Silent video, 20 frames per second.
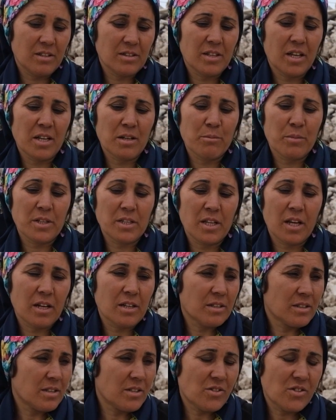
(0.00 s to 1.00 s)

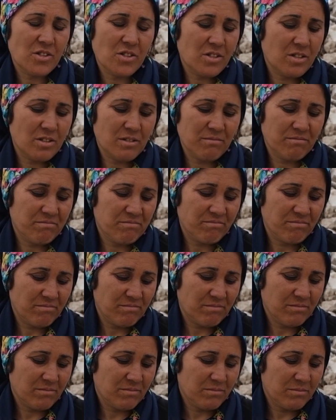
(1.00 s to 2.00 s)
Darmadağın hiç
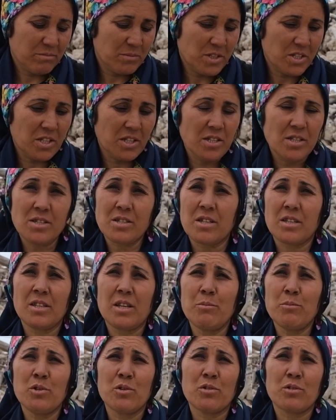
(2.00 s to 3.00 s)
bir şey
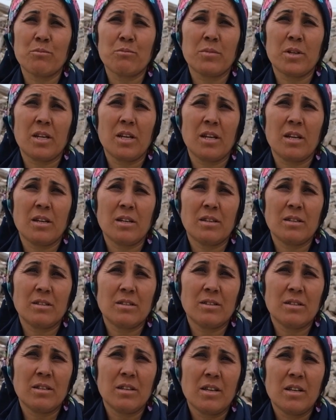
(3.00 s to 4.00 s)
hissedemiyorum bile.
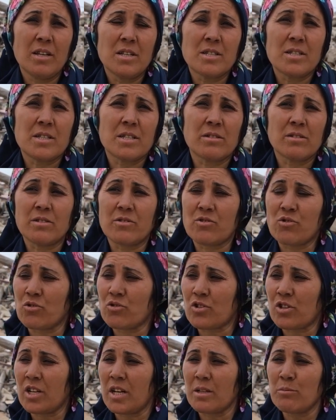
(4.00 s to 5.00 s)

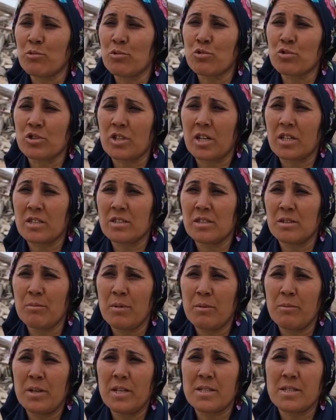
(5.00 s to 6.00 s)
Çocuklarımı
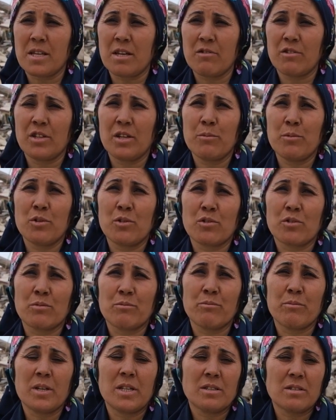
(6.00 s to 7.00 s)
kurtardığıma bile
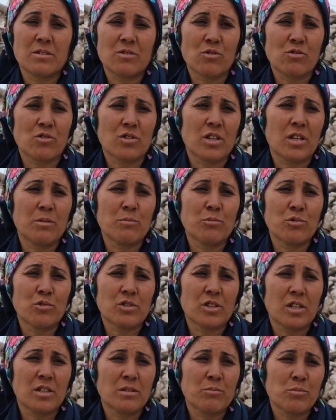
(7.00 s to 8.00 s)
sevinemiyorum. Ben çocuklarımı
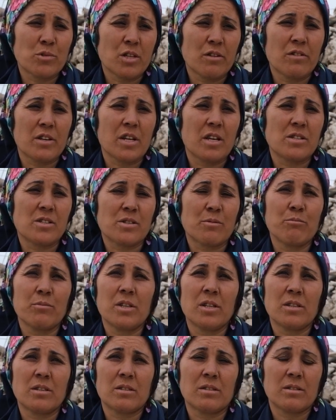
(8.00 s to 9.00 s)
kurtardım sever. Eşim
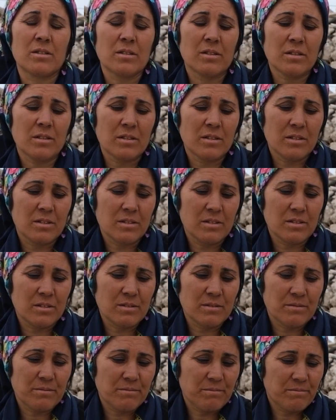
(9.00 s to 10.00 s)
gitti.
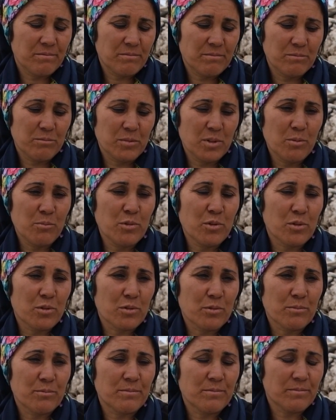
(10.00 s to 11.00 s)

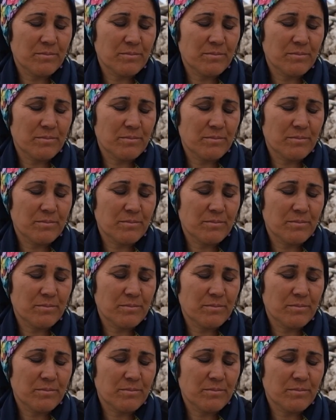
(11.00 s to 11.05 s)
Bilmiyorum.